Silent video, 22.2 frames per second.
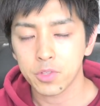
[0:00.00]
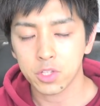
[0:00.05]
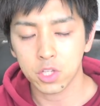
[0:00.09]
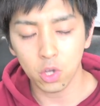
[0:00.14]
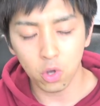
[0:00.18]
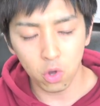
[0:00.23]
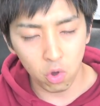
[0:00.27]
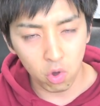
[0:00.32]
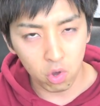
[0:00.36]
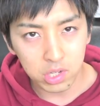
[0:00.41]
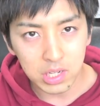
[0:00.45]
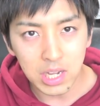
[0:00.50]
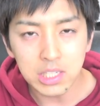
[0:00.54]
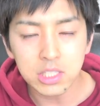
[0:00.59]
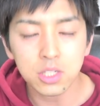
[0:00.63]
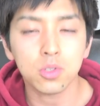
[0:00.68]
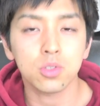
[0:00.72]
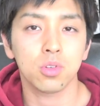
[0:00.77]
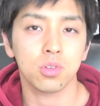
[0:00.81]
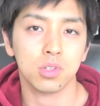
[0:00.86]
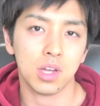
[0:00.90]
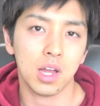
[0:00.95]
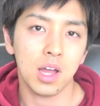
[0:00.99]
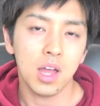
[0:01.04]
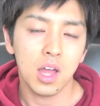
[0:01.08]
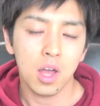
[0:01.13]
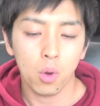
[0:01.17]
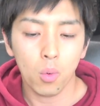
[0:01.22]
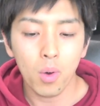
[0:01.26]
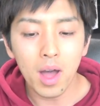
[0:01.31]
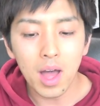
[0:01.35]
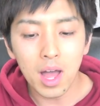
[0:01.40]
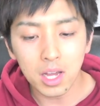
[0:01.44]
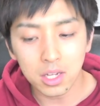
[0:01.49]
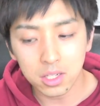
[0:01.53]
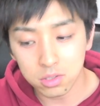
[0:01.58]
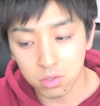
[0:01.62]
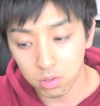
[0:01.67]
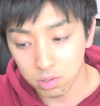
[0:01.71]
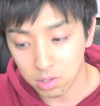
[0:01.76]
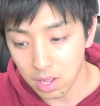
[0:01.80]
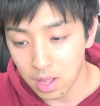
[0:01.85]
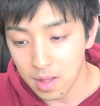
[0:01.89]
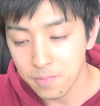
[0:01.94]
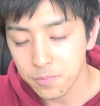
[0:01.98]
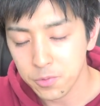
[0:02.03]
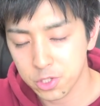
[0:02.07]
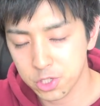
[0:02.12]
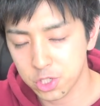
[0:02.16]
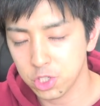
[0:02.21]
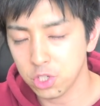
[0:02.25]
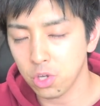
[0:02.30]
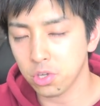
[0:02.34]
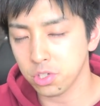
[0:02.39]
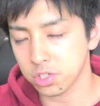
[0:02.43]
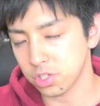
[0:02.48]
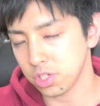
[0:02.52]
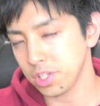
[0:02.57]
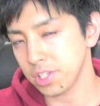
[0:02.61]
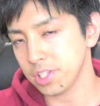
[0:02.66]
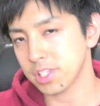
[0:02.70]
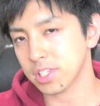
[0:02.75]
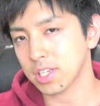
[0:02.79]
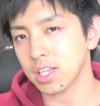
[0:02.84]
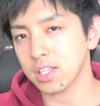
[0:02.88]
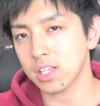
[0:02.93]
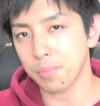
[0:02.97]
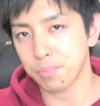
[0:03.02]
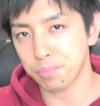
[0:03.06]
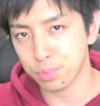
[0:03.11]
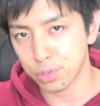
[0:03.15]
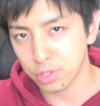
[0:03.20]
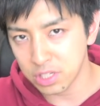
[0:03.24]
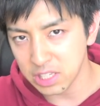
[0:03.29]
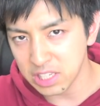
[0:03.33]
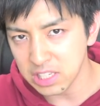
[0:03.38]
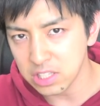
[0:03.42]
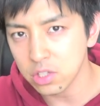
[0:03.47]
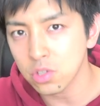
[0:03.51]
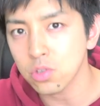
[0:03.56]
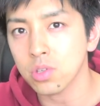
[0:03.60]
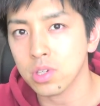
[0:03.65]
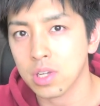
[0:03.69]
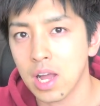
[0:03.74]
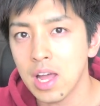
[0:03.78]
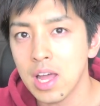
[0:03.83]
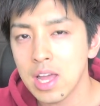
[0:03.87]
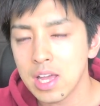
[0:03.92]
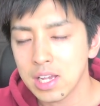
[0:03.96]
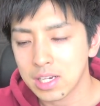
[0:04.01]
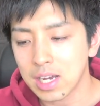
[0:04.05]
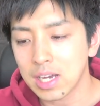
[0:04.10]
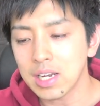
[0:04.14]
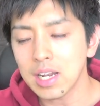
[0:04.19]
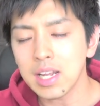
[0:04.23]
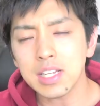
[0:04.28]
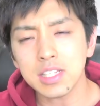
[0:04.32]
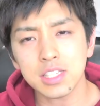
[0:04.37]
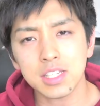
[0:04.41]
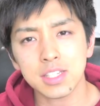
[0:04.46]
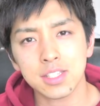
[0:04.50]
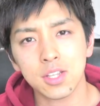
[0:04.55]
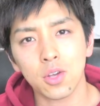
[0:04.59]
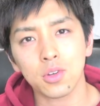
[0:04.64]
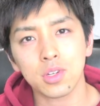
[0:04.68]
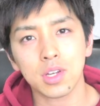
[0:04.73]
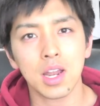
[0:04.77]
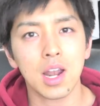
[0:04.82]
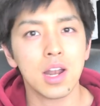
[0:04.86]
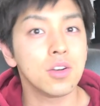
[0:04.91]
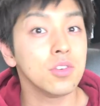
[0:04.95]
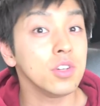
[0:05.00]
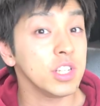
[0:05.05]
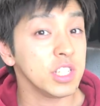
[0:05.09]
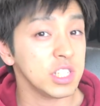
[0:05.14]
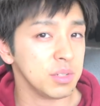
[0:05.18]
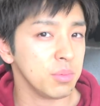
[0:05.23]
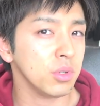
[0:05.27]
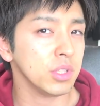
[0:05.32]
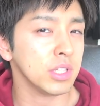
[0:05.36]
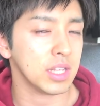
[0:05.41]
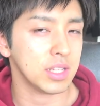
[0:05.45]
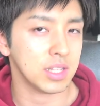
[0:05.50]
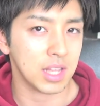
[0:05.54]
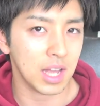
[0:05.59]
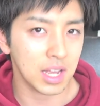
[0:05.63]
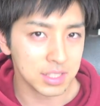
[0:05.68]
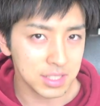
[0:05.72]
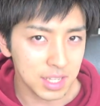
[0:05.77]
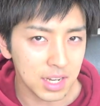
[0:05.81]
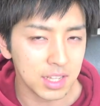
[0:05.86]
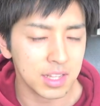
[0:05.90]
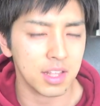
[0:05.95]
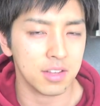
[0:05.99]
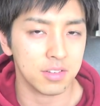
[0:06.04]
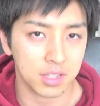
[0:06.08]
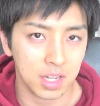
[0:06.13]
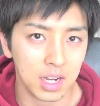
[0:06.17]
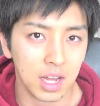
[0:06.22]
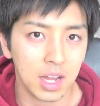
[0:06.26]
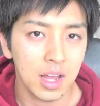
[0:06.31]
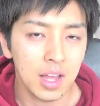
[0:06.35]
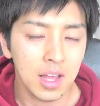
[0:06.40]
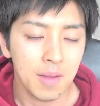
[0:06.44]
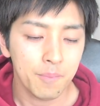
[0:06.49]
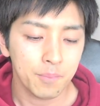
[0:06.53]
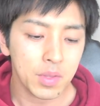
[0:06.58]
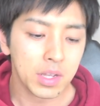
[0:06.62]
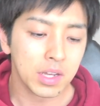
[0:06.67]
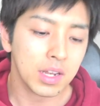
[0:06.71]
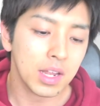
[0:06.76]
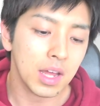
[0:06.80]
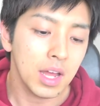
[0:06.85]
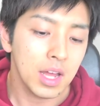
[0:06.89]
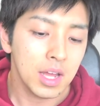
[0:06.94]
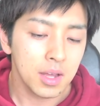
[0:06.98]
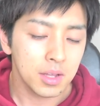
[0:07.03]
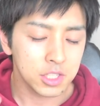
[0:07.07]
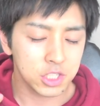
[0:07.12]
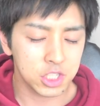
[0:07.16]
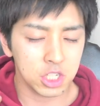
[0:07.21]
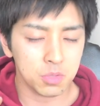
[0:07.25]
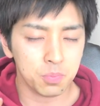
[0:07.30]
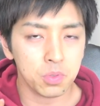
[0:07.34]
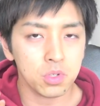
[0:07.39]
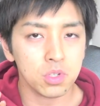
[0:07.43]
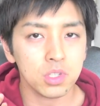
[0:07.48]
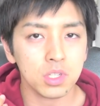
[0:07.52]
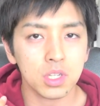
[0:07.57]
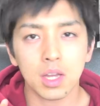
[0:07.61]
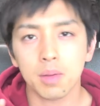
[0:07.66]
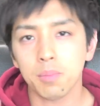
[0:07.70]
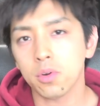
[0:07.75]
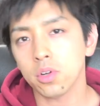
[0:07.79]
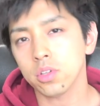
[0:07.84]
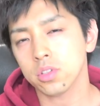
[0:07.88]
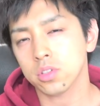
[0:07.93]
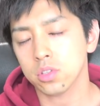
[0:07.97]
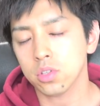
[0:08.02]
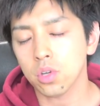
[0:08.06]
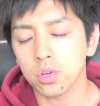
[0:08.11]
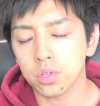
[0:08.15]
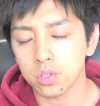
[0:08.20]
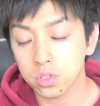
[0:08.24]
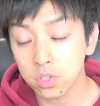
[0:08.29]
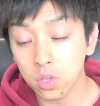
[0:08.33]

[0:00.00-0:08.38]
教科書とか、ワークとか、授業中に使ったプリントとか、必ずそこから類似問題出されてるから、だから自分がもっと